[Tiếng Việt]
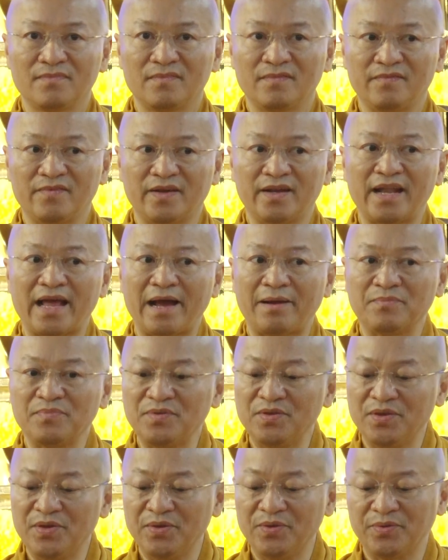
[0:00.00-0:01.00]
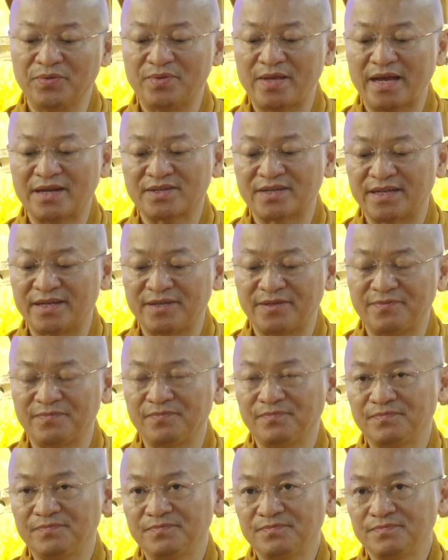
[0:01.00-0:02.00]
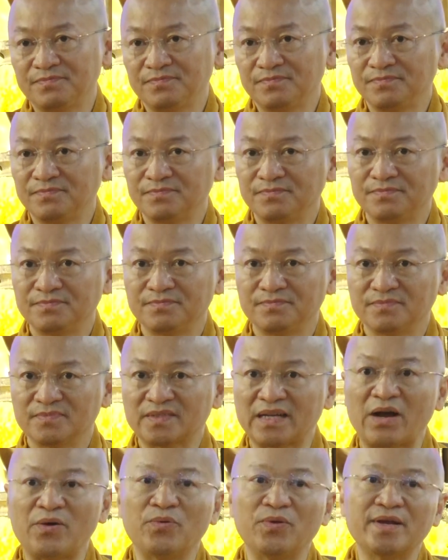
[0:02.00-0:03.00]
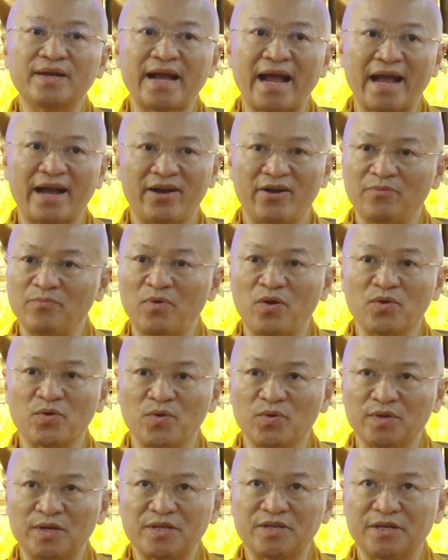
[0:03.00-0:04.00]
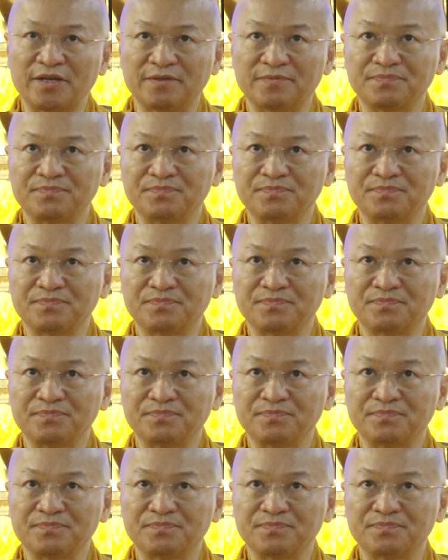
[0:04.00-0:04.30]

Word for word: và làm nhiều giá trị cao quý khác không bỏ cuộc nữa chừng